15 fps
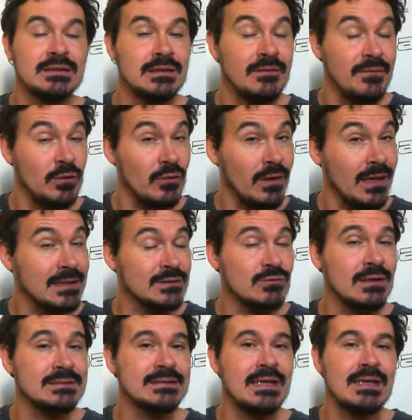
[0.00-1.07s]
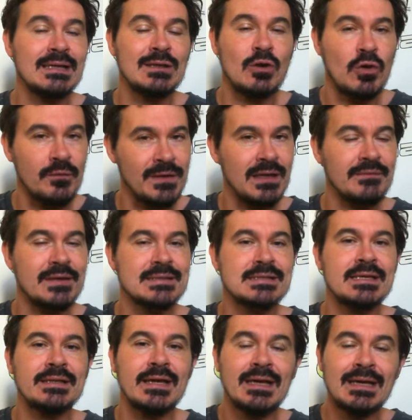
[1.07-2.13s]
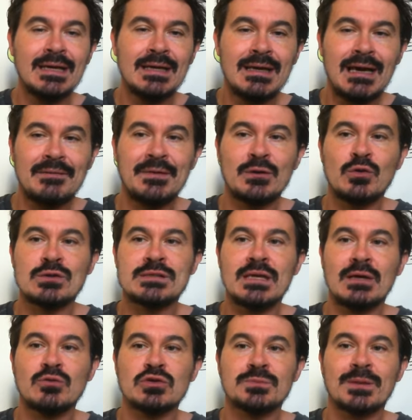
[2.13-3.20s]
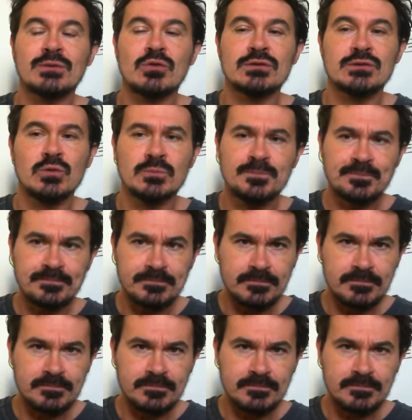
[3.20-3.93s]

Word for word: qui évoluera sous la selle et qui revient à Vincennes avec de sérieuses prétentions.